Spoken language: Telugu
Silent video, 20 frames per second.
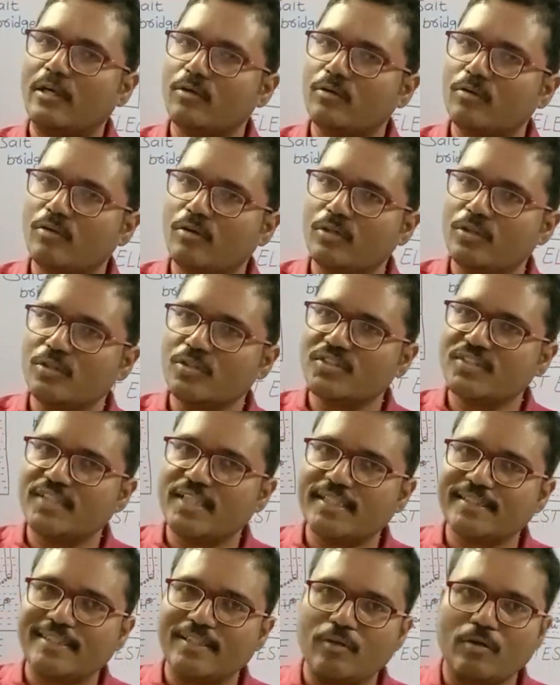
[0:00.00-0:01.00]
ఎలక్ట్రోడ్ యూజ్
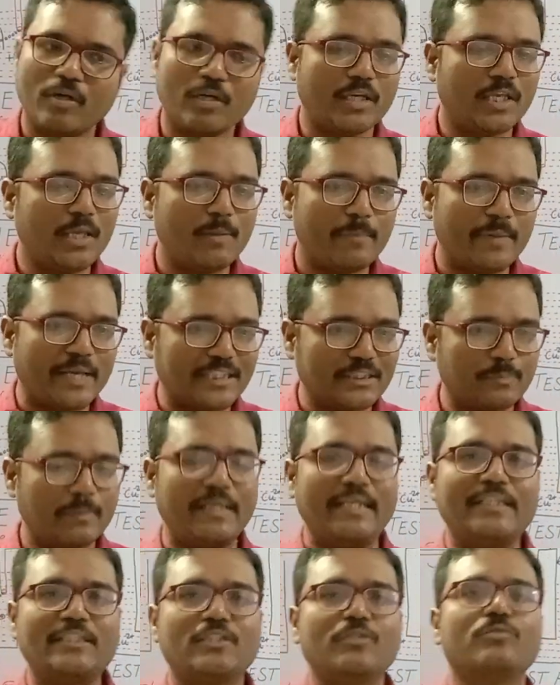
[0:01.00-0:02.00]
చేసిన ఒక డీప్
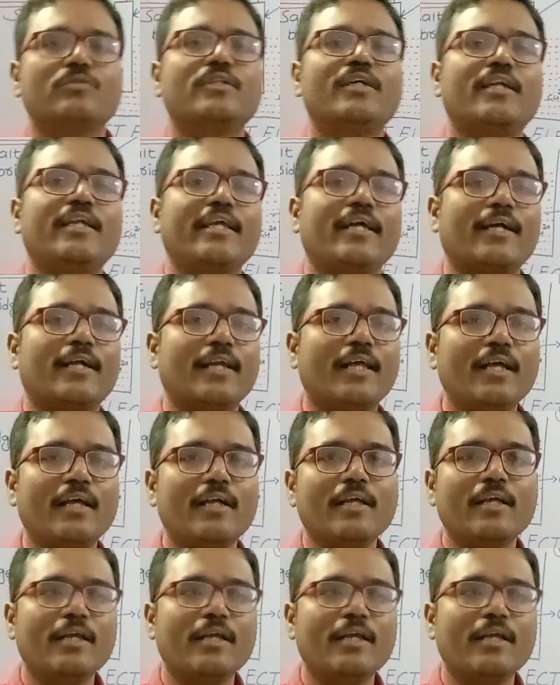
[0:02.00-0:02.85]
ఎక్స్ప్లెనేషన్ ఉందండి అక్కడ